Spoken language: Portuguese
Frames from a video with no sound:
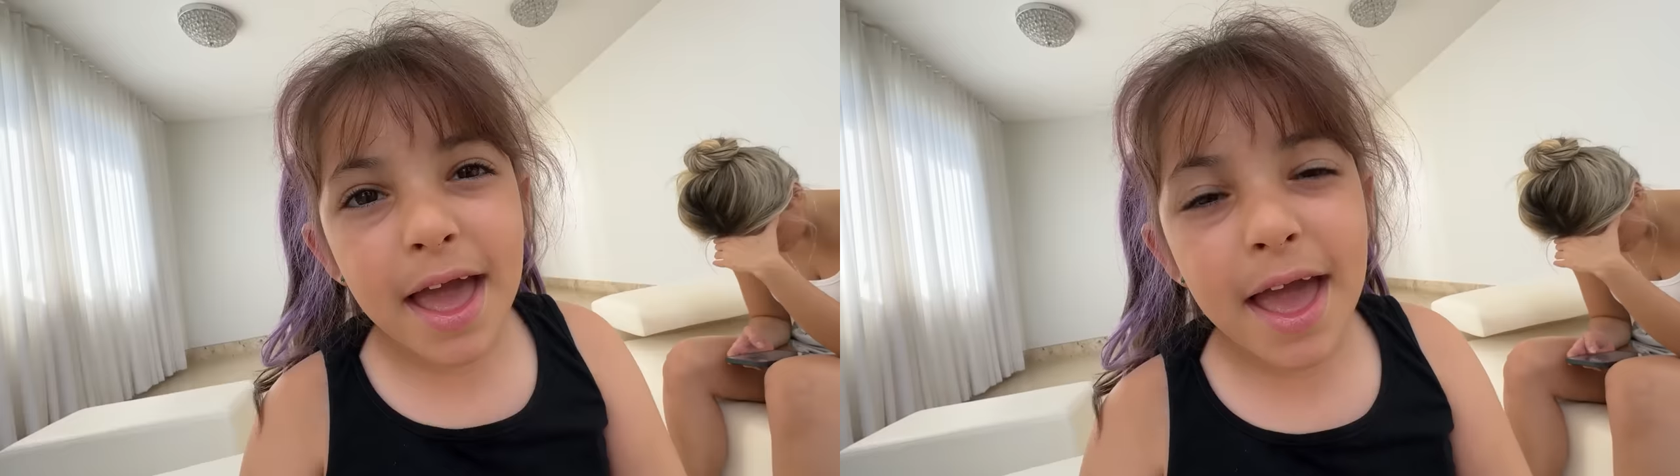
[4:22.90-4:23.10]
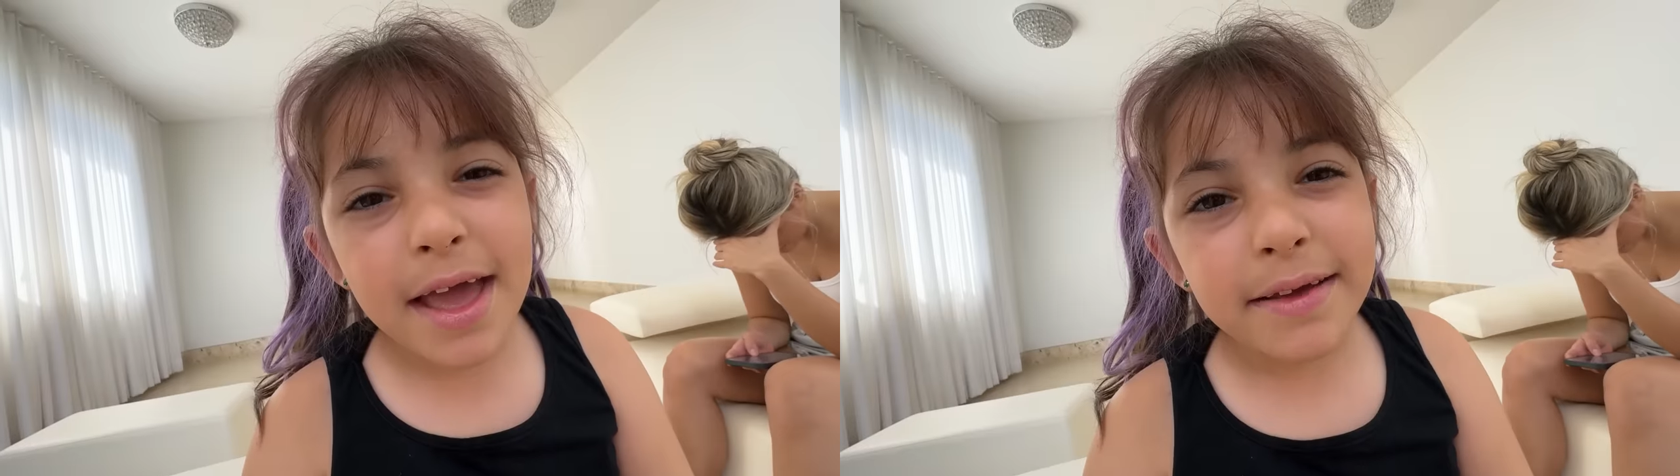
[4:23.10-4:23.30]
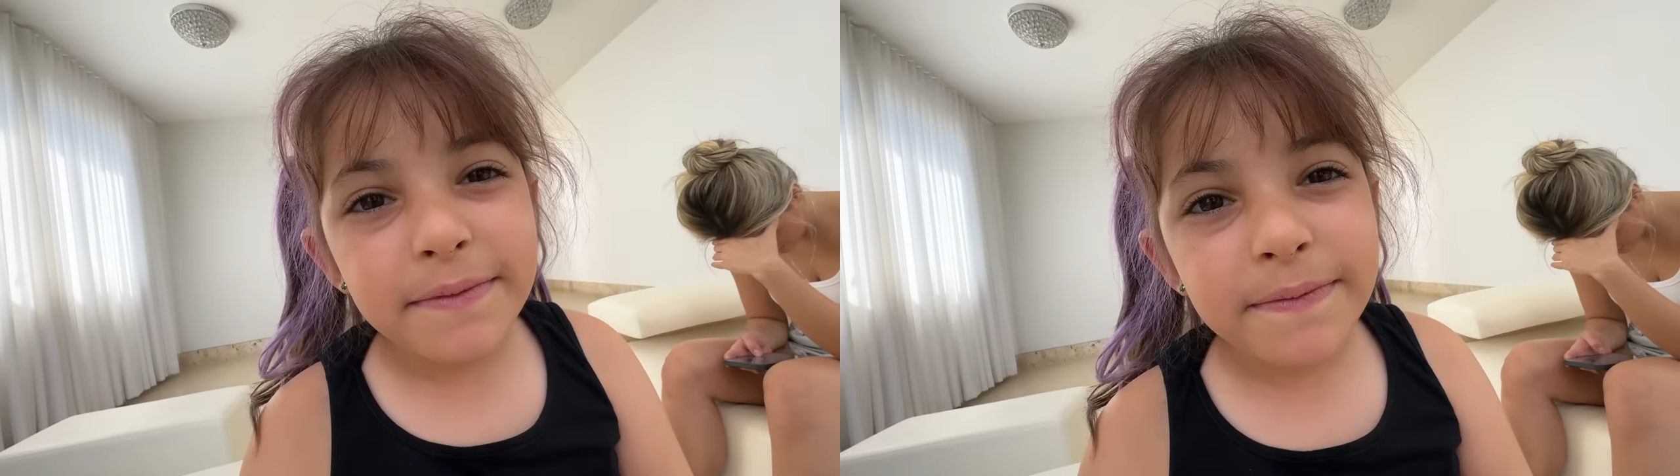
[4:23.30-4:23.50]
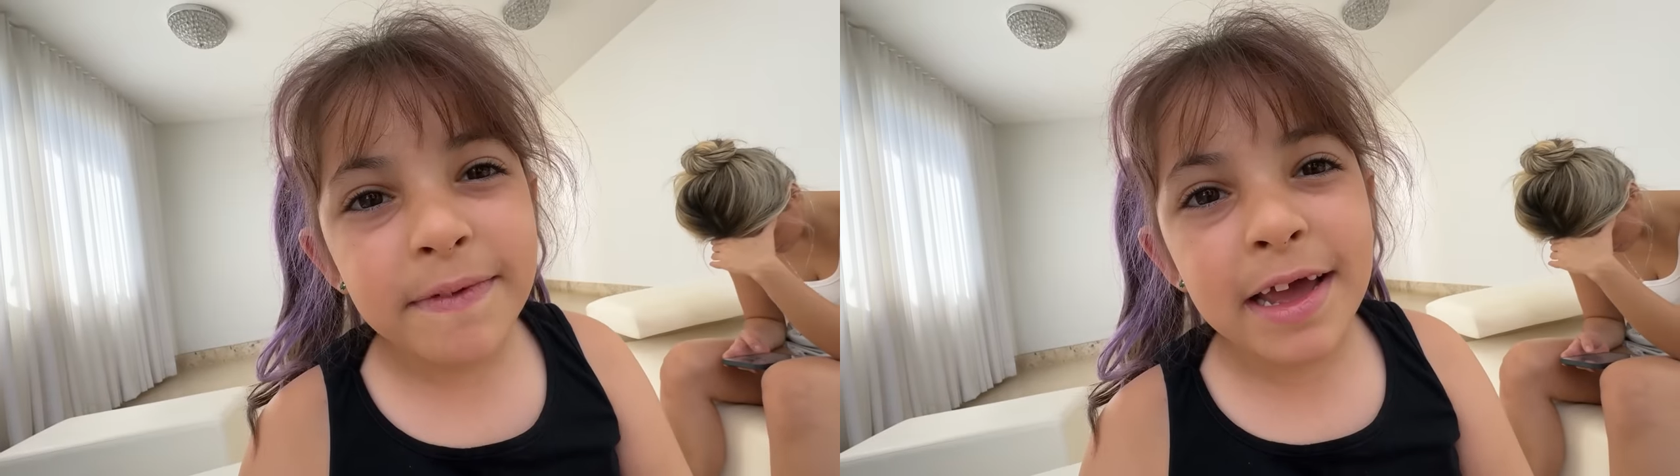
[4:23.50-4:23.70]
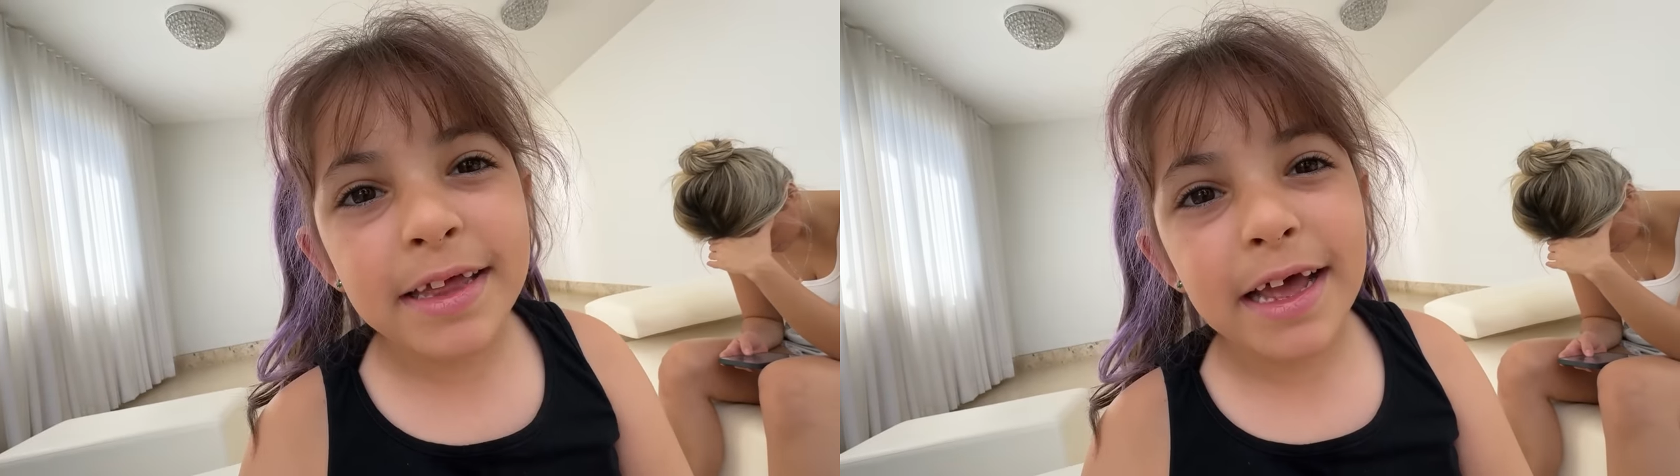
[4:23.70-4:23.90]
É,
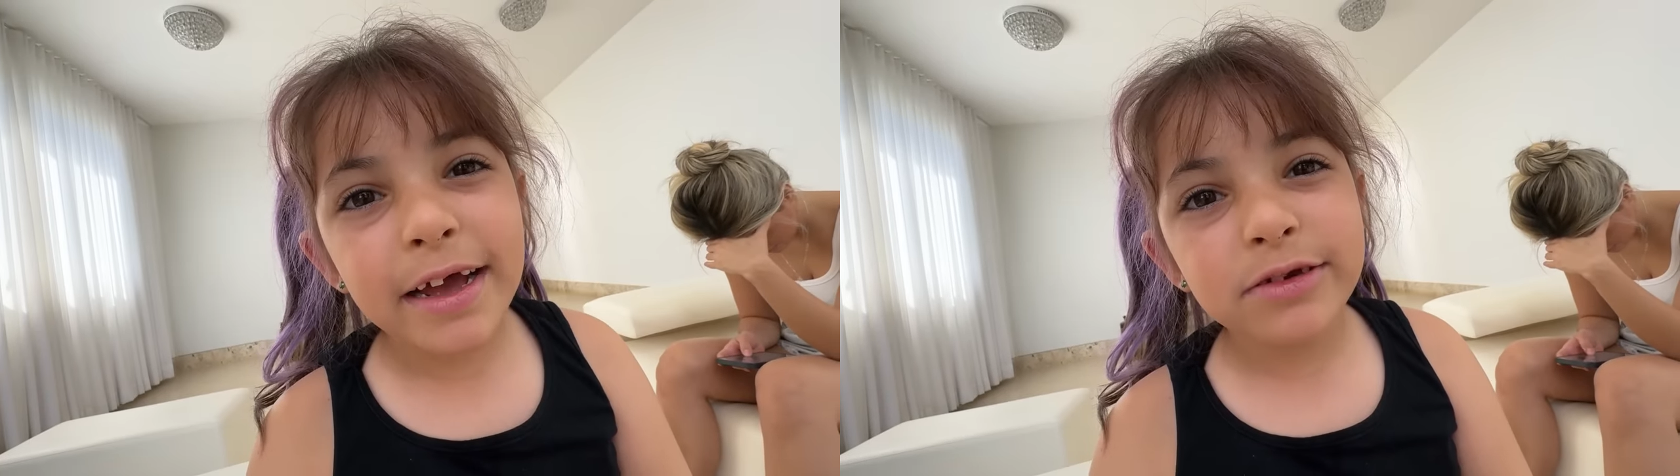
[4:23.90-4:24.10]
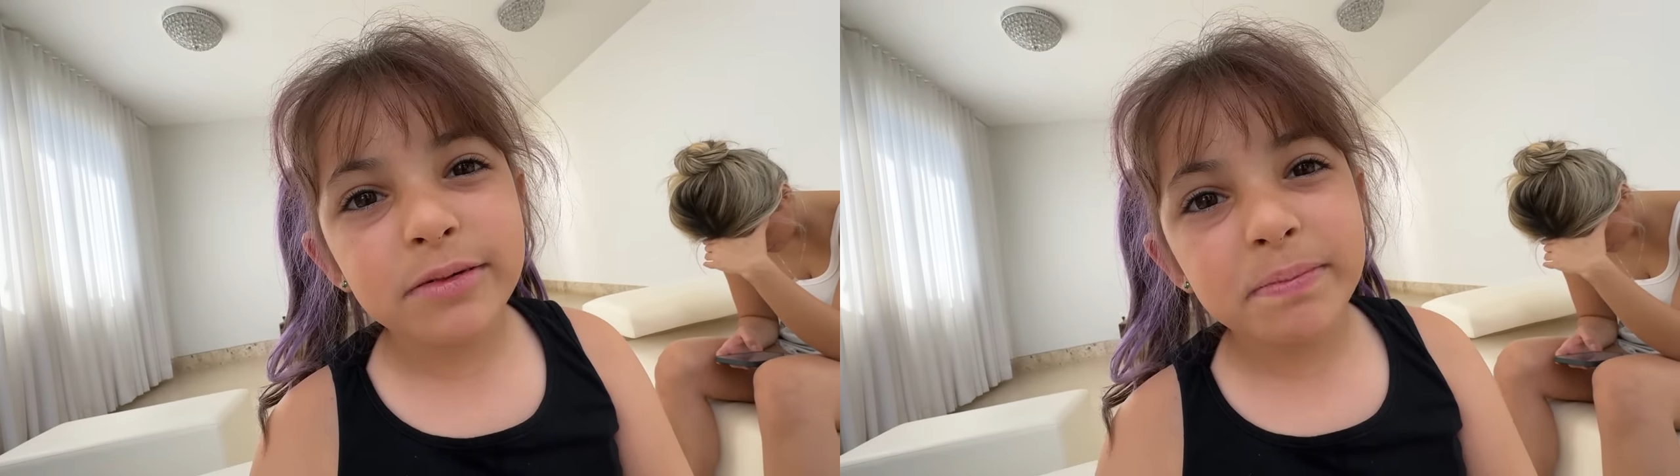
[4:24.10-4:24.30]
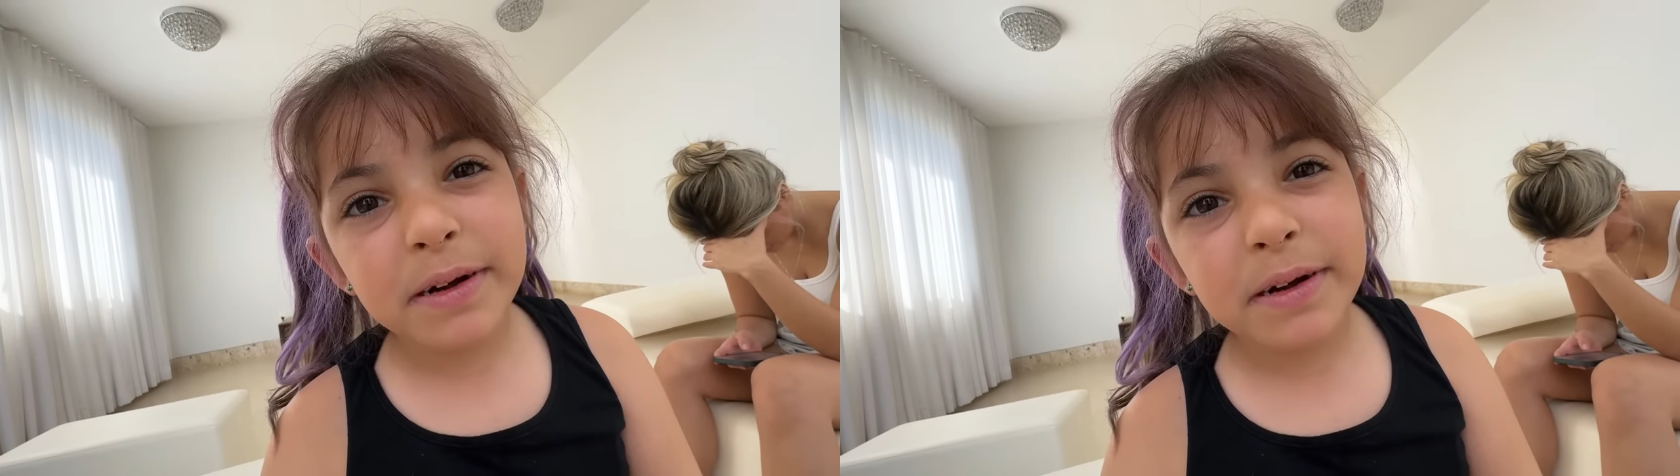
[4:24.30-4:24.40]
verdade.